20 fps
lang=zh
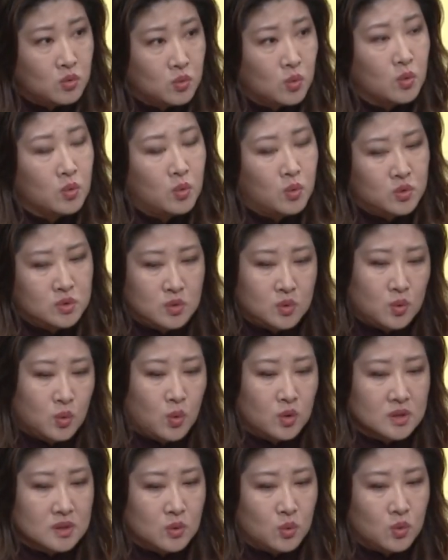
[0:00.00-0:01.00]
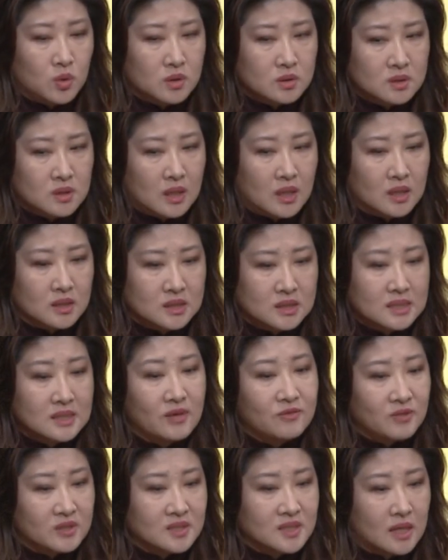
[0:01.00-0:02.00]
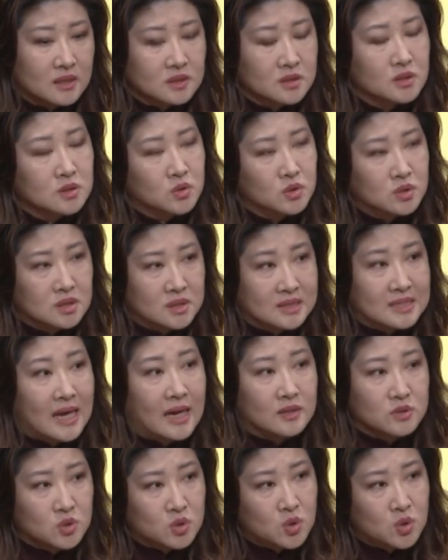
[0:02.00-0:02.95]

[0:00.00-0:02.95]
我现在分享是。 加